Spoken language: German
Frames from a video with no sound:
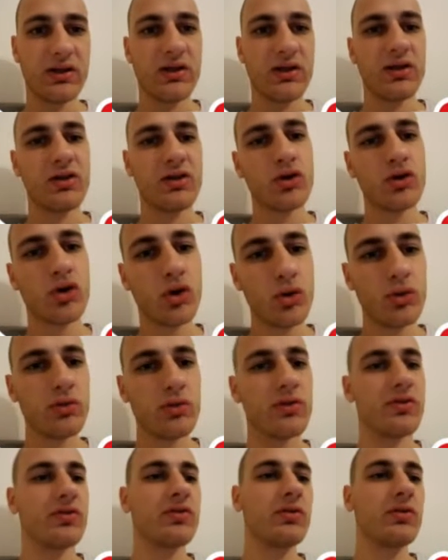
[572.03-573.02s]
Ein
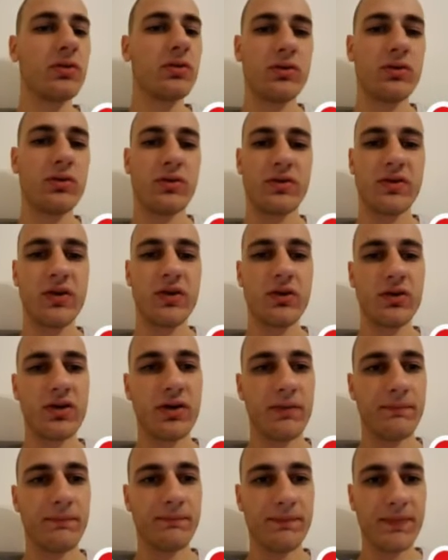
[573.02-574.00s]
grünes, ein grünes, ja
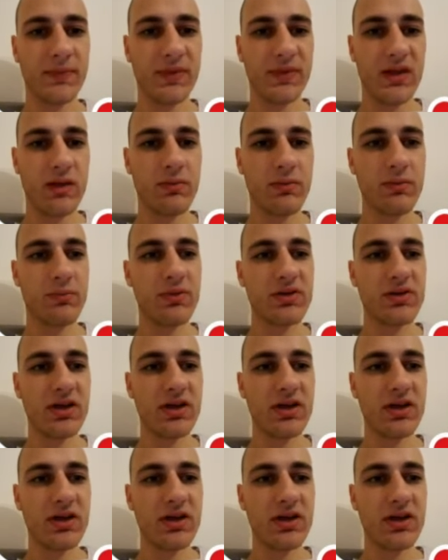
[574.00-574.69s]
okay. Damit bin ich